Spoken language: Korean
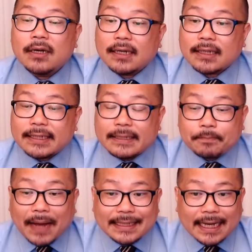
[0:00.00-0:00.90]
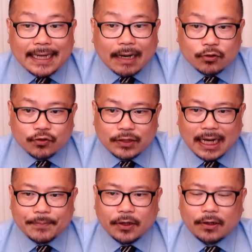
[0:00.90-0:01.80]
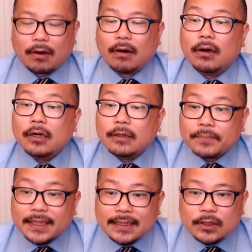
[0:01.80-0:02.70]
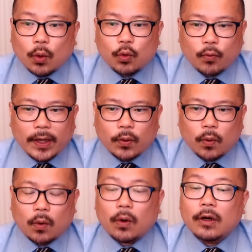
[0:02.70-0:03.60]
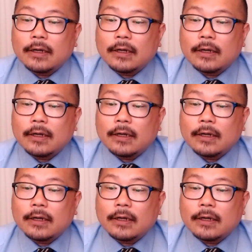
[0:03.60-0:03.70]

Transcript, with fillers: 큰 파장이라고 주장하며 빈손 외교,